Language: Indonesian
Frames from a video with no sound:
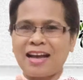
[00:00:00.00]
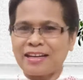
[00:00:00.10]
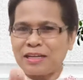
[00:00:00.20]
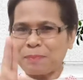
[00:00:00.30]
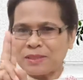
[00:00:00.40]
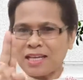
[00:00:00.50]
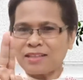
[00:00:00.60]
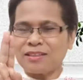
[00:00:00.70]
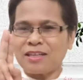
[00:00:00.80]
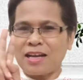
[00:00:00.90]
ada
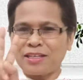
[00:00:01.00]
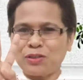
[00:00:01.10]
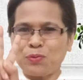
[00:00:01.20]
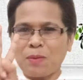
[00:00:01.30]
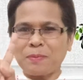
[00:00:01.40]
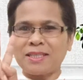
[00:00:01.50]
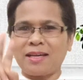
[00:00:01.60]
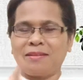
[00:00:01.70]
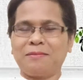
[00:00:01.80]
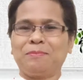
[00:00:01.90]
pesan, ada dua
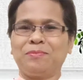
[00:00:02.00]
pesan